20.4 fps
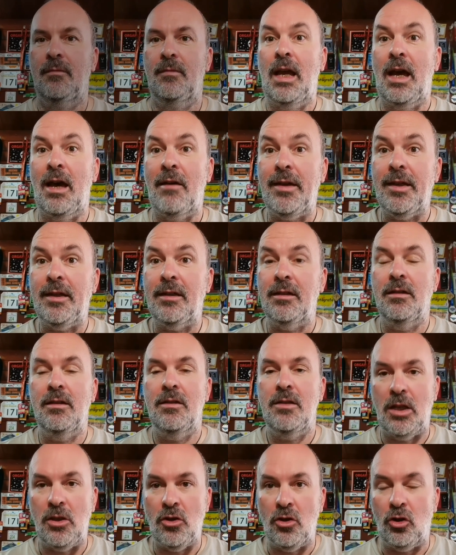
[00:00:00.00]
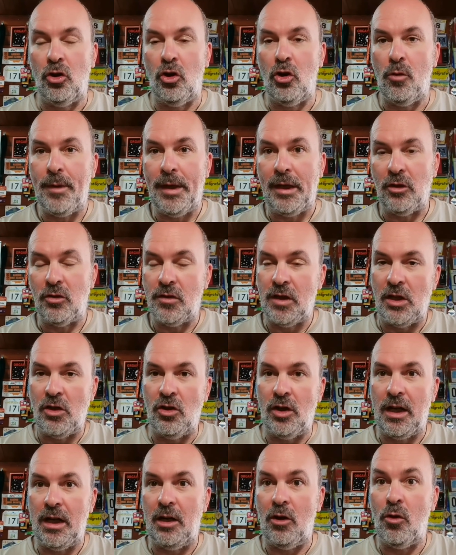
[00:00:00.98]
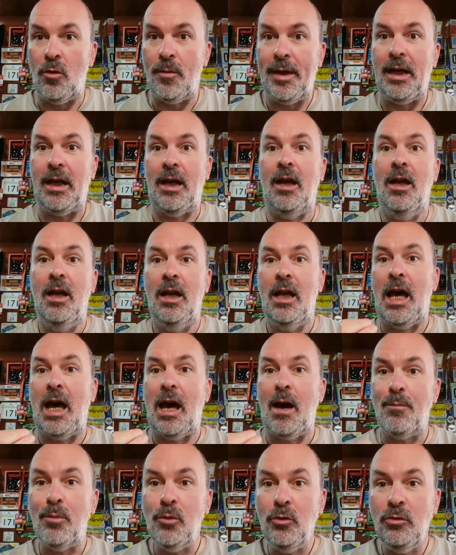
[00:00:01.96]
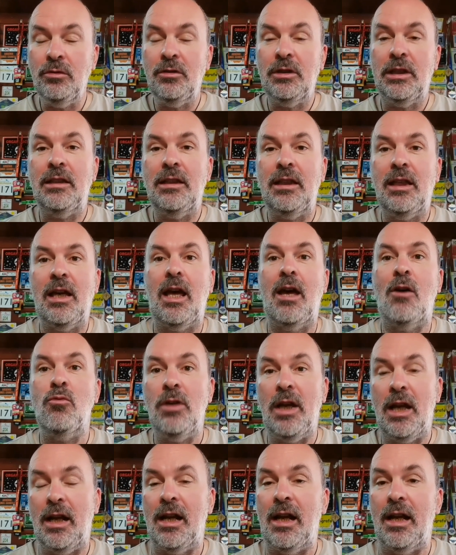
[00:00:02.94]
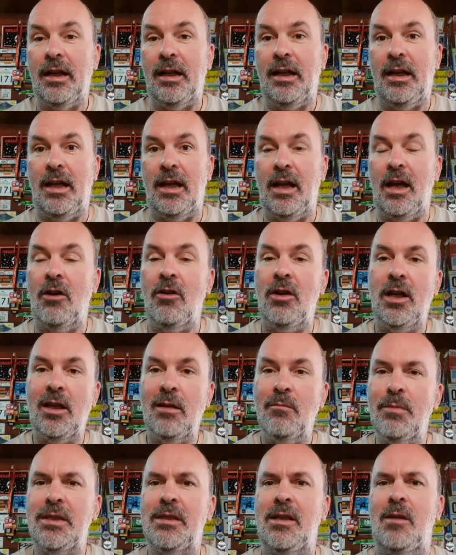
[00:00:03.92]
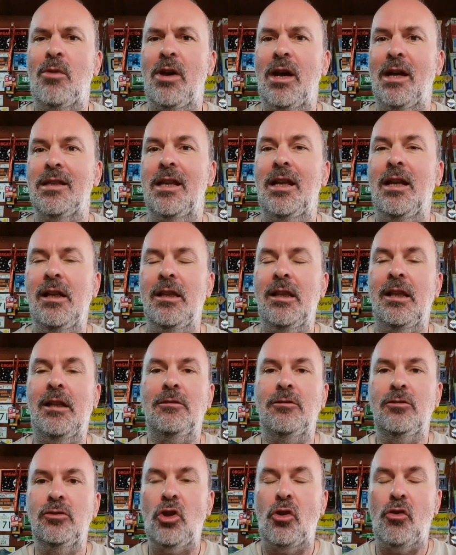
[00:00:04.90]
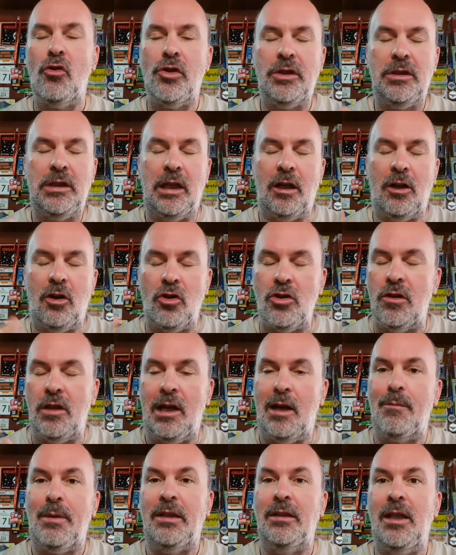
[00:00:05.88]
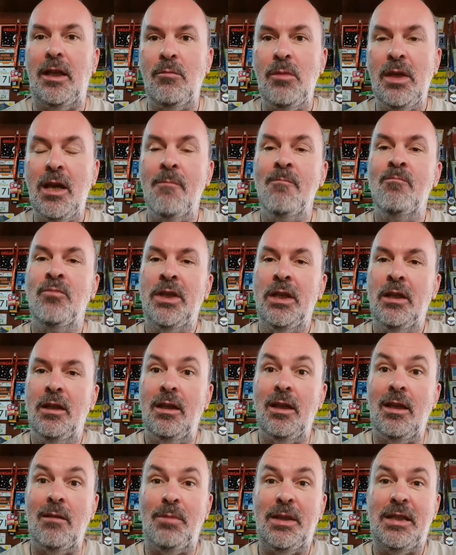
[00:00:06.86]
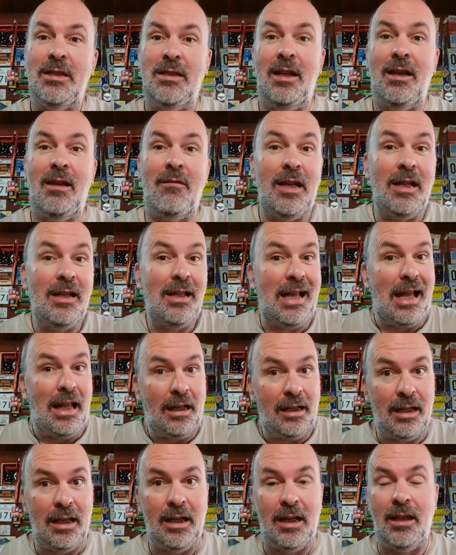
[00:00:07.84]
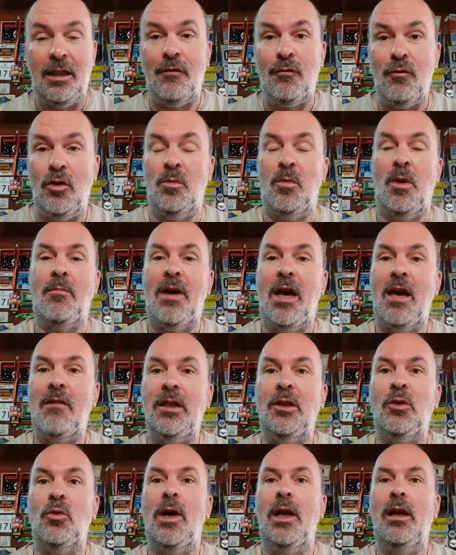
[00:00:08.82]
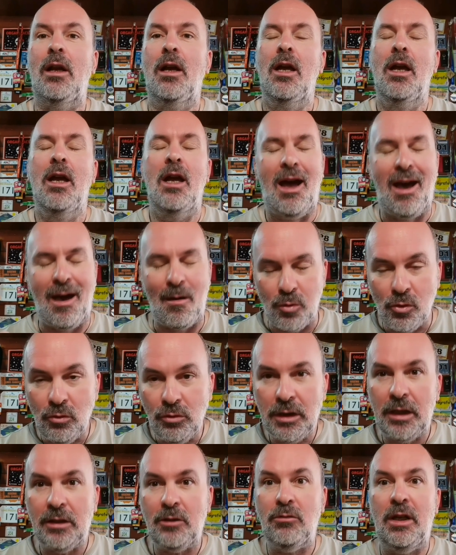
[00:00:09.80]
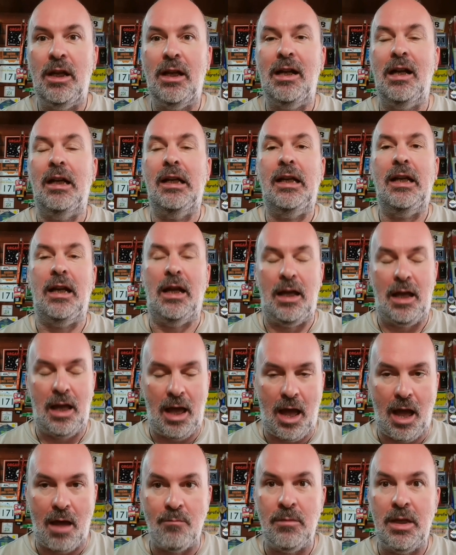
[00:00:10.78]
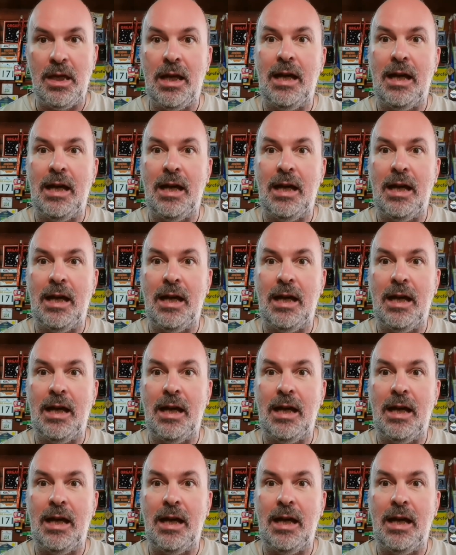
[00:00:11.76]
A ver, señor Globero, señora Globera, apúntate a una carrera. Ahora que empezamos a salir de todo este rollo de la pandemia y empiezan a haber carreras de forma más habitual, apúntate a una carrera, hazme